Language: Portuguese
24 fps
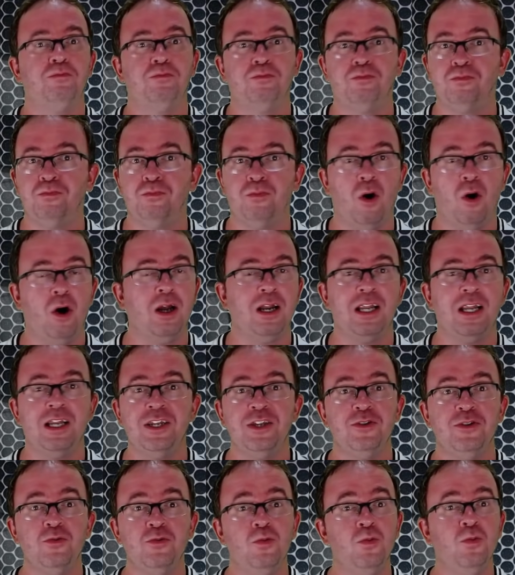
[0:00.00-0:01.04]
bola
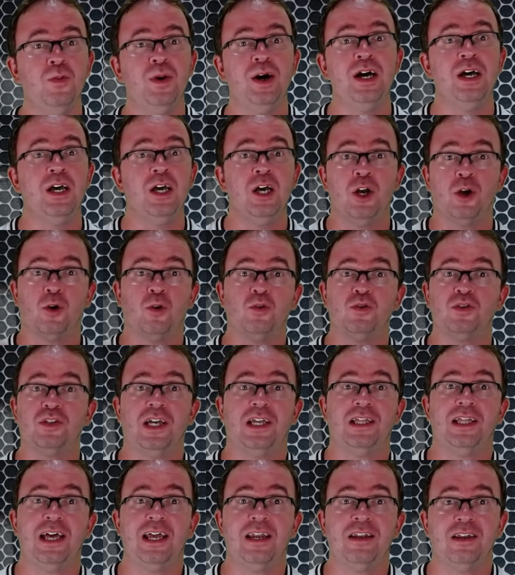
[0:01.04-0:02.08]
nenhuma, com
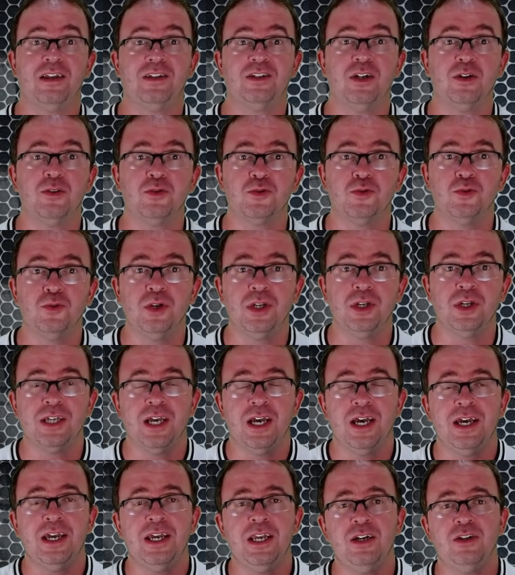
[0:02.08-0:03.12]
salário nas alturas
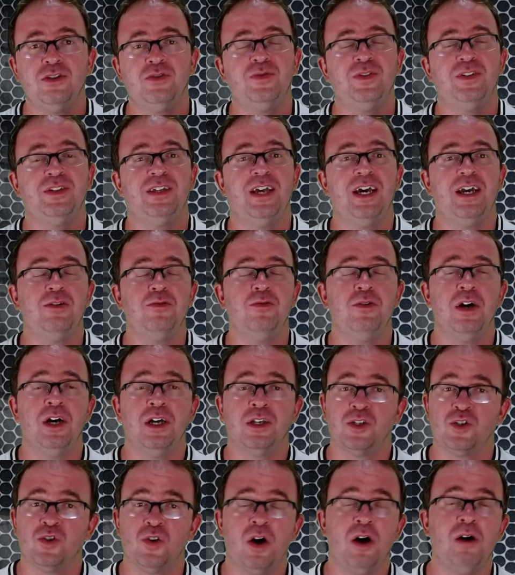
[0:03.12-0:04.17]
e nos fizeram
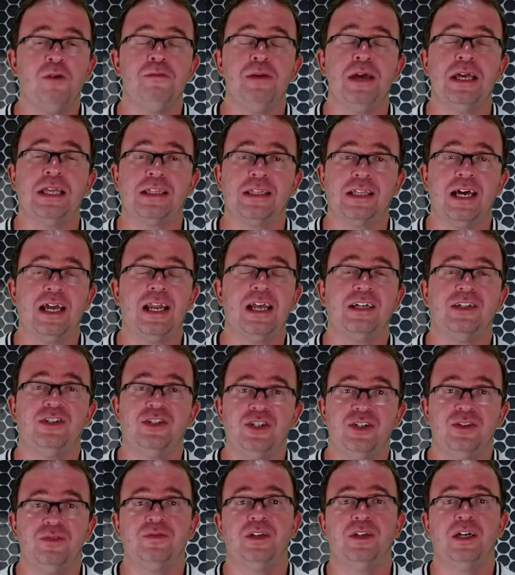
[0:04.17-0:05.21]
só aumentar a
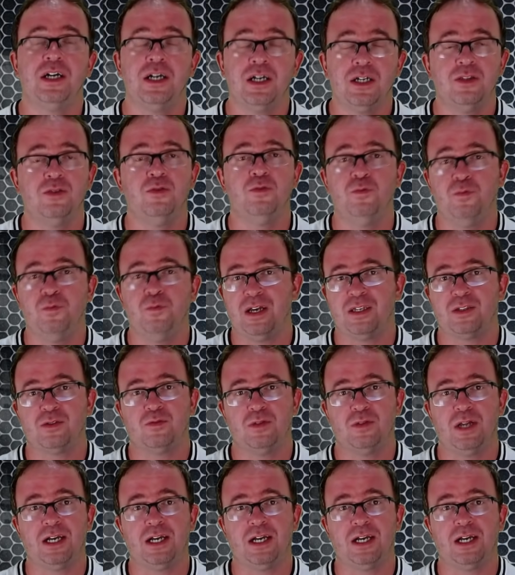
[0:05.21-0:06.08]
dívida do Vasco da